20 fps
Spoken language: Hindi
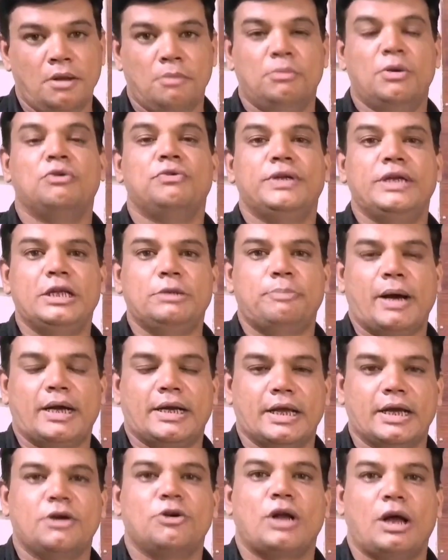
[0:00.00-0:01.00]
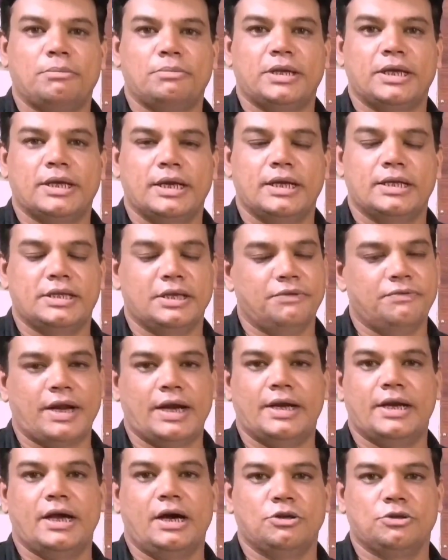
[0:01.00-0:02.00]
मैं विनीत पाठक और आप देख रहे थे
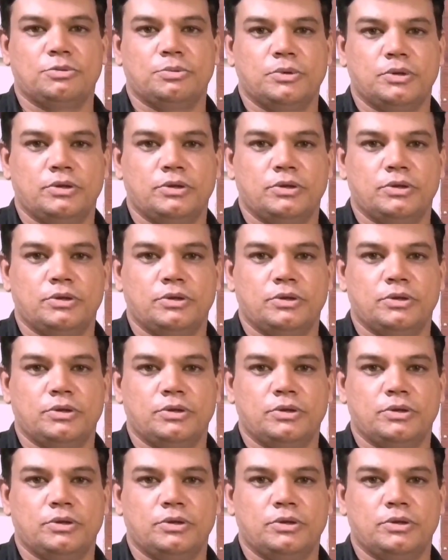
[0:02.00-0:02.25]
फ्राइडे हाउस